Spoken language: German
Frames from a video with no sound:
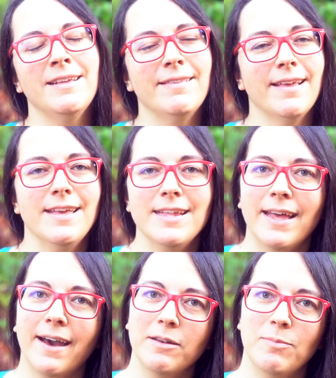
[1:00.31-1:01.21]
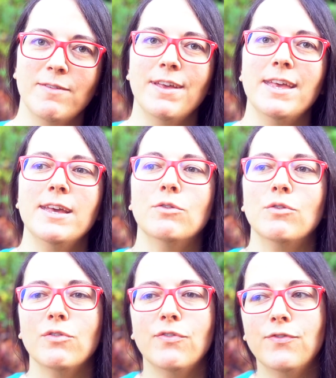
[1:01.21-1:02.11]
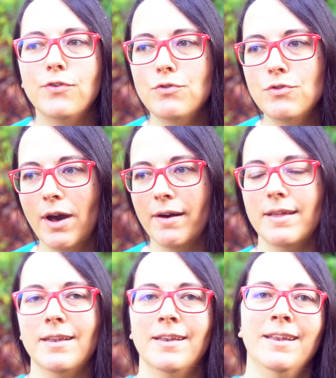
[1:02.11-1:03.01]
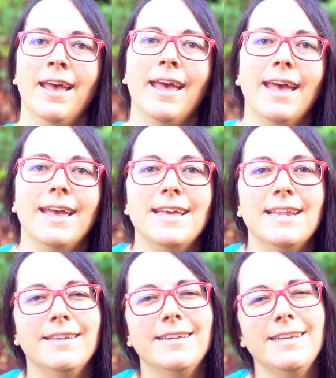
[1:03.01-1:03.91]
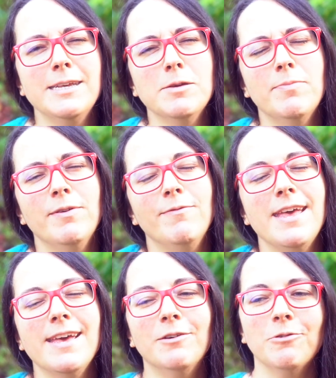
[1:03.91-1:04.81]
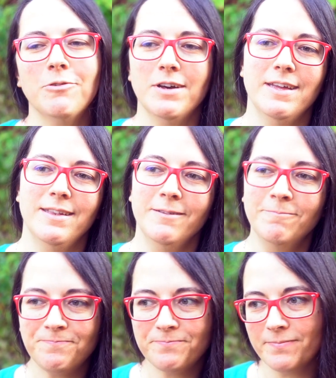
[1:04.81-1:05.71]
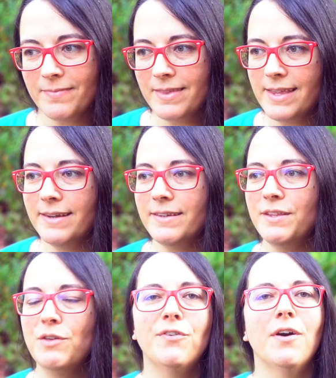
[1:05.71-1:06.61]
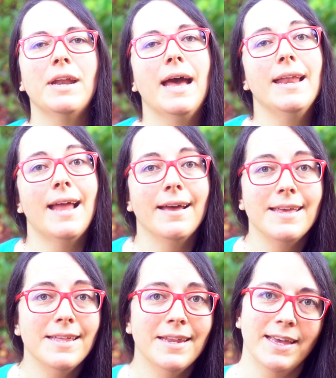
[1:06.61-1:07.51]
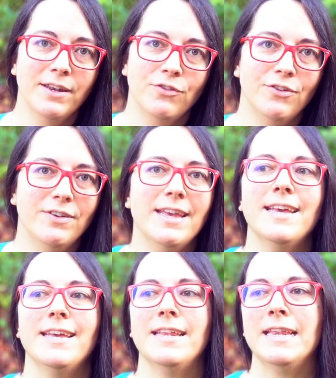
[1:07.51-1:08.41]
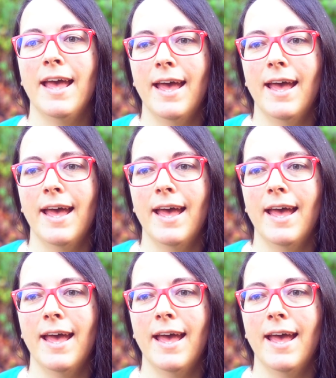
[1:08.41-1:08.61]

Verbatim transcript: dieser inneren Bewegung führen in die Bewegungen, die von alleine entstehen.